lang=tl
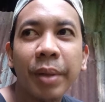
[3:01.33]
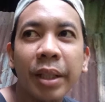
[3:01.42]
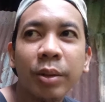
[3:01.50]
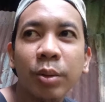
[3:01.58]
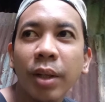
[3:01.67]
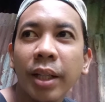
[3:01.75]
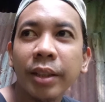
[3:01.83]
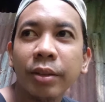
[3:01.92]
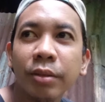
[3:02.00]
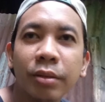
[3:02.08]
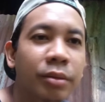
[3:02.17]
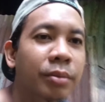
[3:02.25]
paliguan
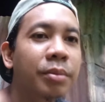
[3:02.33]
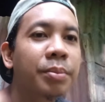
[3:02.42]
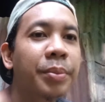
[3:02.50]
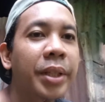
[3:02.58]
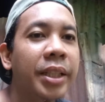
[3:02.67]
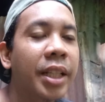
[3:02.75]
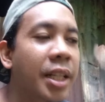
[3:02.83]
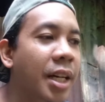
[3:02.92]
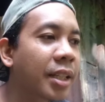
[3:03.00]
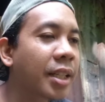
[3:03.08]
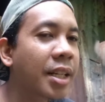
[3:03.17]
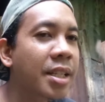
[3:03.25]
yung breeder
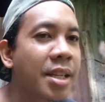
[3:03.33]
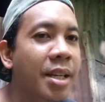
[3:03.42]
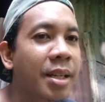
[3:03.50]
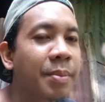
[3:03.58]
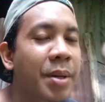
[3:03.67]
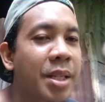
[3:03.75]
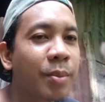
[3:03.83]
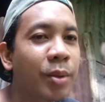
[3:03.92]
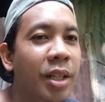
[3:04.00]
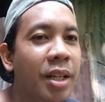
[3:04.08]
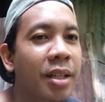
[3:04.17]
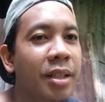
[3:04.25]
natin kasi
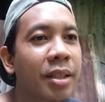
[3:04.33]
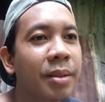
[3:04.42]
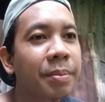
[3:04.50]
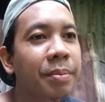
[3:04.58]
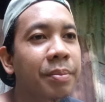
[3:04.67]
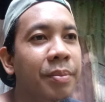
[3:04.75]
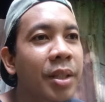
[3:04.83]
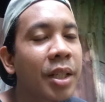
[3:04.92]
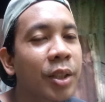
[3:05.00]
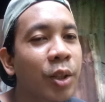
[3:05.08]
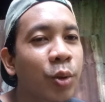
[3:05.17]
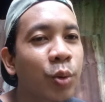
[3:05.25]
possible na
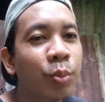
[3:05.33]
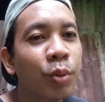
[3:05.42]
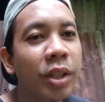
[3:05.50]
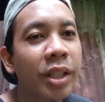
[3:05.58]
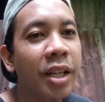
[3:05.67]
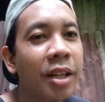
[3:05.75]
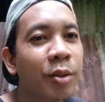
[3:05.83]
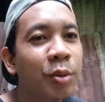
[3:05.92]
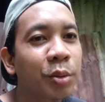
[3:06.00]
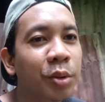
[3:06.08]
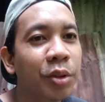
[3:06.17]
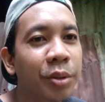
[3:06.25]
tinutubuan niya ng
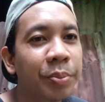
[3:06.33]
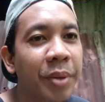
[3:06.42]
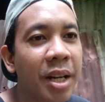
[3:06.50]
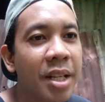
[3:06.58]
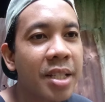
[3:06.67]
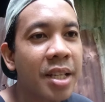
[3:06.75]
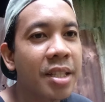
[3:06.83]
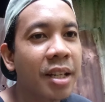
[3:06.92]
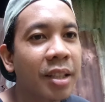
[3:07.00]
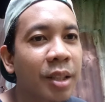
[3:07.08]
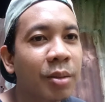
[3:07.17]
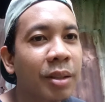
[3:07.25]
kuto or parasite sa
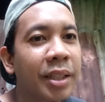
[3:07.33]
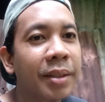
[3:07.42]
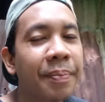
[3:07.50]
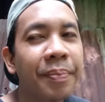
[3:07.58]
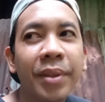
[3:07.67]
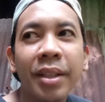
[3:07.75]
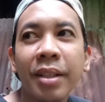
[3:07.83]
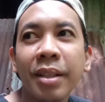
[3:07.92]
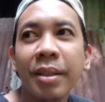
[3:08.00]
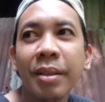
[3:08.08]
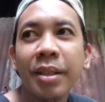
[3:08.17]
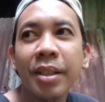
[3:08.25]
katawan
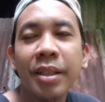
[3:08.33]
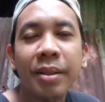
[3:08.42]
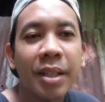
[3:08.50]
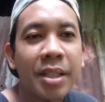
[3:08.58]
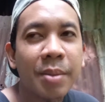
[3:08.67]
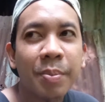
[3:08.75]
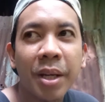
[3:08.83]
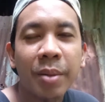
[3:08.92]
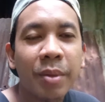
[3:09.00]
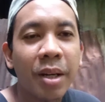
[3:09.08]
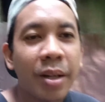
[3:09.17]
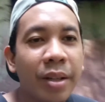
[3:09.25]
kasi para
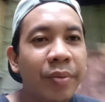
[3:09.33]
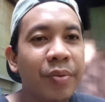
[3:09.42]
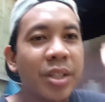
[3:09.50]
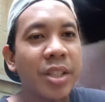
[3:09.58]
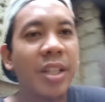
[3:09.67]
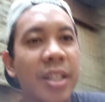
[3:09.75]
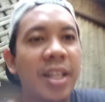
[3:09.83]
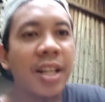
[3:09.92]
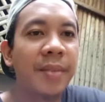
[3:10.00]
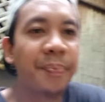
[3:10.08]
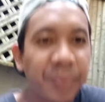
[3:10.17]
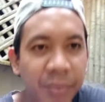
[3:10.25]
ma-refresh din
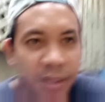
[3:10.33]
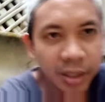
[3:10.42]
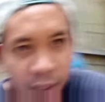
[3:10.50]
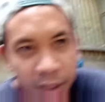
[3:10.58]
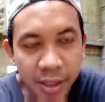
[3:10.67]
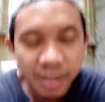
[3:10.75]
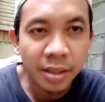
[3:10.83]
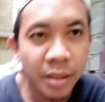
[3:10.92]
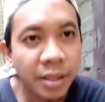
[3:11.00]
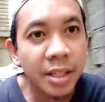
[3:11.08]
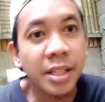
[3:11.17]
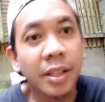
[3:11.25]
sila okay, kasi
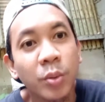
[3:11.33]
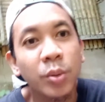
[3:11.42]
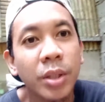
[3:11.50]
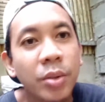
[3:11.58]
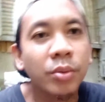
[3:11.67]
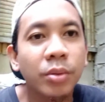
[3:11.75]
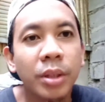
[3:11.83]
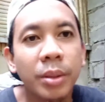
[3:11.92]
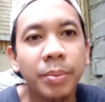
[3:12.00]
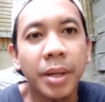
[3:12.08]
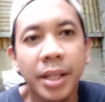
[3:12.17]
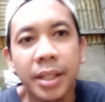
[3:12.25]
kasi katulad ng
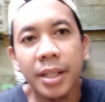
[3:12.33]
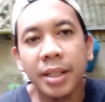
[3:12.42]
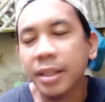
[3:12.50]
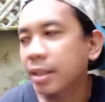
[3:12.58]
iba na